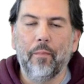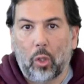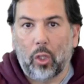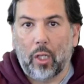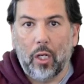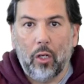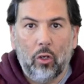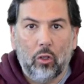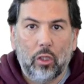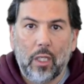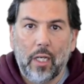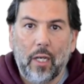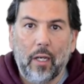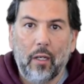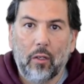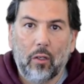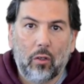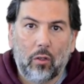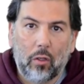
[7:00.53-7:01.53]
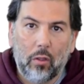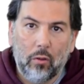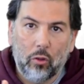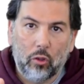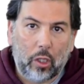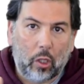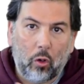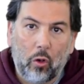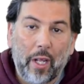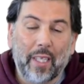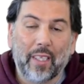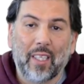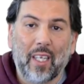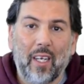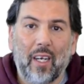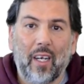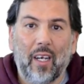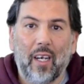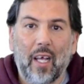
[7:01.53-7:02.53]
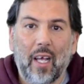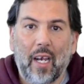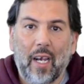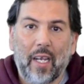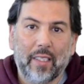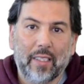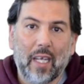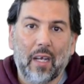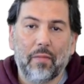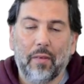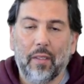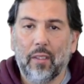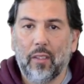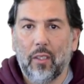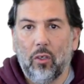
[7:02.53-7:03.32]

porque no tienen no se conectan a, a las gafas,